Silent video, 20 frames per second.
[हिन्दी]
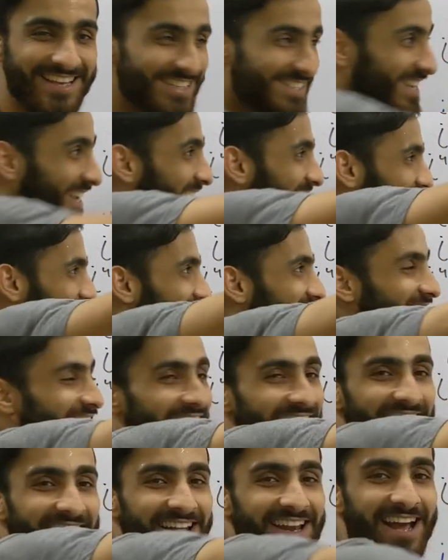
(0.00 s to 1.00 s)
इसे कहते हैं
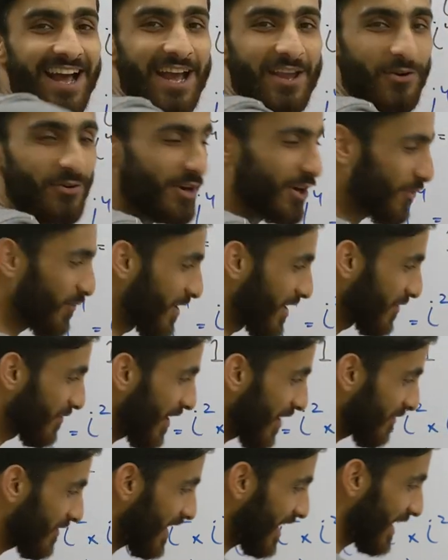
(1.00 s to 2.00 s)
साइकिल आयोटा ट्वेंटी
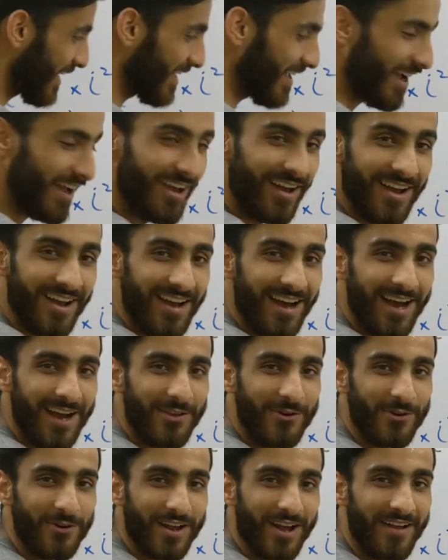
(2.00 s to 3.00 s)
फाइव क्या आ गया
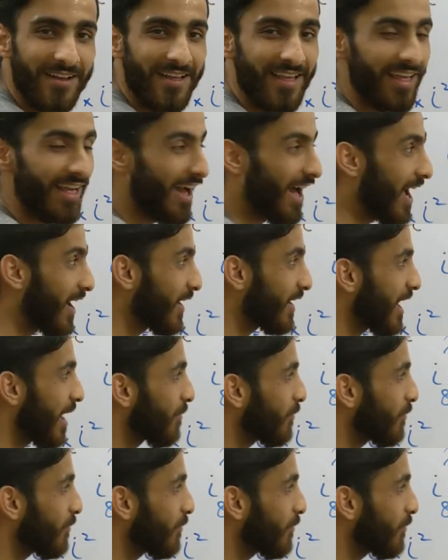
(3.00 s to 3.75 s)
आयोटा अगर